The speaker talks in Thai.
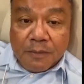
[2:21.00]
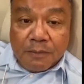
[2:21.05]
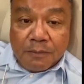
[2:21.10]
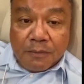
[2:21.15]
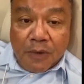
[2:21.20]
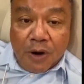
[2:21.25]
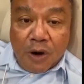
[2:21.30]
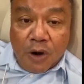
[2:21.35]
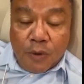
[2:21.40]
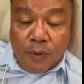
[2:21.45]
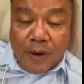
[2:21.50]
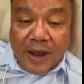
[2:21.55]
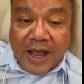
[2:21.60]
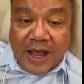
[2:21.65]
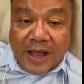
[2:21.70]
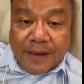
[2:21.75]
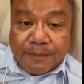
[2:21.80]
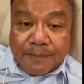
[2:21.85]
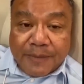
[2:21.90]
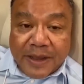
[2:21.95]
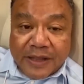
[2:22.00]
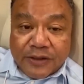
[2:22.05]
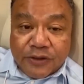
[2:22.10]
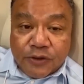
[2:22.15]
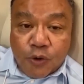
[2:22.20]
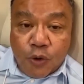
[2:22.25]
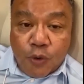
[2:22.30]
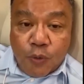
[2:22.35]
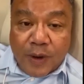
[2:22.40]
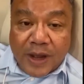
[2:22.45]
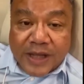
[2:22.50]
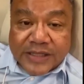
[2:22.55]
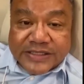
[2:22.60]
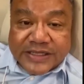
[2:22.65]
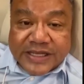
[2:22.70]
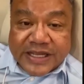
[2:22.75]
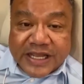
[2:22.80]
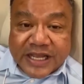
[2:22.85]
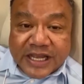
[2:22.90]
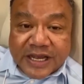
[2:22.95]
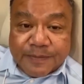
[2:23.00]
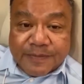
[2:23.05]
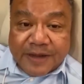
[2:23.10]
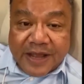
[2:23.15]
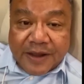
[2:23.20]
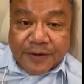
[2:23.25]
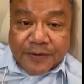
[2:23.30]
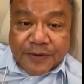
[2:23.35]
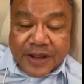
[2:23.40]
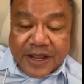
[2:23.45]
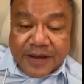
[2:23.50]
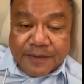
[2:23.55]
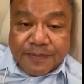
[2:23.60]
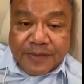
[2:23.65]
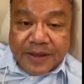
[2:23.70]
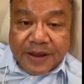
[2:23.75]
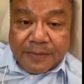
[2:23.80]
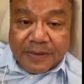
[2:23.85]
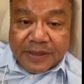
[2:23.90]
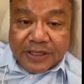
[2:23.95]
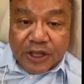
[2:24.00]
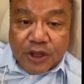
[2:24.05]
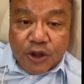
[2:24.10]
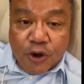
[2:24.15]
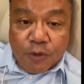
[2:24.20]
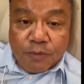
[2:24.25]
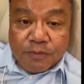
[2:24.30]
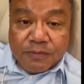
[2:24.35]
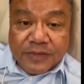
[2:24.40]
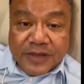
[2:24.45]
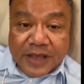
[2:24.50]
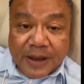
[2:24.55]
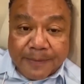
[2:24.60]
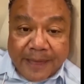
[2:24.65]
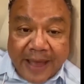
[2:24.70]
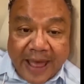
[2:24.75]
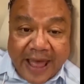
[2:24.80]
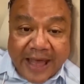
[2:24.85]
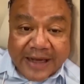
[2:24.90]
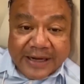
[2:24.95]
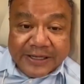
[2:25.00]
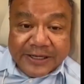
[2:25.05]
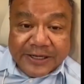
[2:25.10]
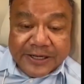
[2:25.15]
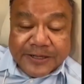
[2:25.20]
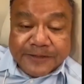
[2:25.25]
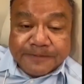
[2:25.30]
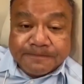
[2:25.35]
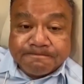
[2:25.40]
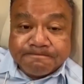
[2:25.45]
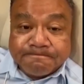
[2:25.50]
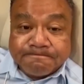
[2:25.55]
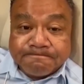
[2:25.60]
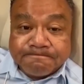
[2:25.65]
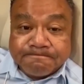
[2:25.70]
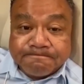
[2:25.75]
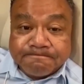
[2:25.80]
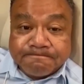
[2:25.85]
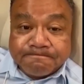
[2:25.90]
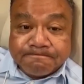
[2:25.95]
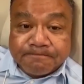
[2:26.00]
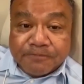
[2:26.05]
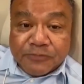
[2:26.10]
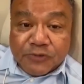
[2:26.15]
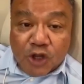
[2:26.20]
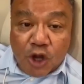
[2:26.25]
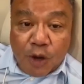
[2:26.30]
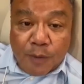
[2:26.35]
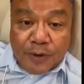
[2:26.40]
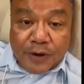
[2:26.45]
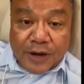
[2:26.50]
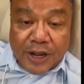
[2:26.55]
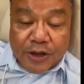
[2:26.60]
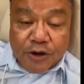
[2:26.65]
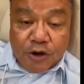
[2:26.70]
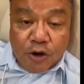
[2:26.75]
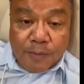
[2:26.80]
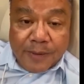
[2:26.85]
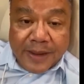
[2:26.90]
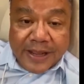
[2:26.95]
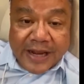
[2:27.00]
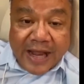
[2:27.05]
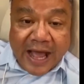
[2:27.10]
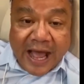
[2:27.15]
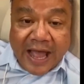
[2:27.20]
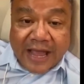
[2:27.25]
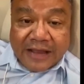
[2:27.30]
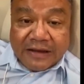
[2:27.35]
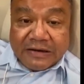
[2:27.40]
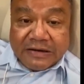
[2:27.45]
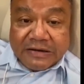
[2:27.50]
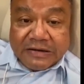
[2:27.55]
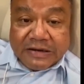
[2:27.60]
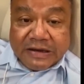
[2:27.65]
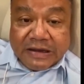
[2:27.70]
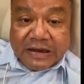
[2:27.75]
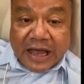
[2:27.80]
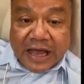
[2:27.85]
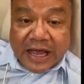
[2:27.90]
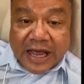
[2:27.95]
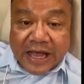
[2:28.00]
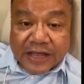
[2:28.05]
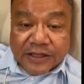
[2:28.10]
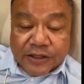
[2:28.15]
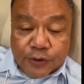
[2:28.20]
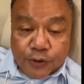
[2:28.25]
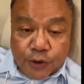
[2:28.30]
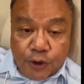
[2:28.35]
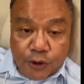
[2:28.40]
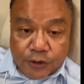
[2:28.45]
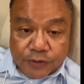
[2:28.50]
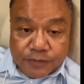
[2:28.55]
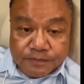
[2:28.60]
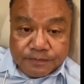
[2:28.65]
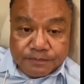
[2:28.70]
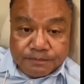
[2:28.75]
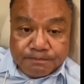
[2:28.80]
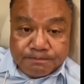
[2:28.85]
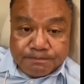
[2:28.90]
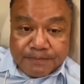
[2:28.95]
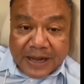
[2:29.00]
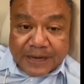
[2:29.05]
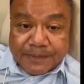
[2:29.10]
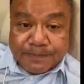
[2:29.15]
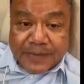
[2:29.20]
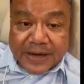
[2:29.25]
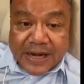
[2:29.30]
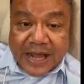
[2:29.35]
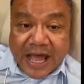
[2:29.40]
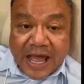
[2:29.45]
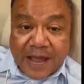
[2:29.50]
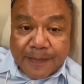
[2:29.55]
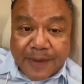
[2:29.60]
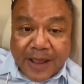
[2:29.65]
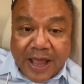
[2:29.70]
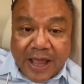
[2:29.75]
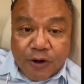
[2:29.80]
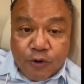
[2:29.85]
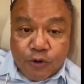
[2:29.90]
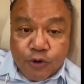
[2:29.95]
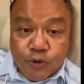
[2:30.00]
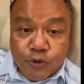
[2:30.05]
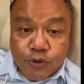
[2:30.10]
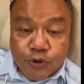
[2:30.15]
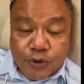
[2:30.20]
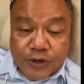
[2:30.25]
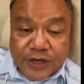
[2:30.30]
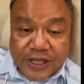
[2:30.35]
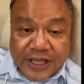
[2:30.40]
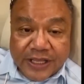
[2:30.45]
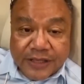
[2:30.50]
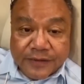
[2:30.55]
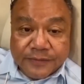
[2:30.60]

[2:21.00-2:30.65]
บอกว่าไปโต้วาทีกับเด็กเรียนเพียงมัธยม ยังแพ้เลยตอบอะไรก็ไม่ได้อึกอึกอักอักตลอดปัดปัญหาไปให้คนนู้นคนนี้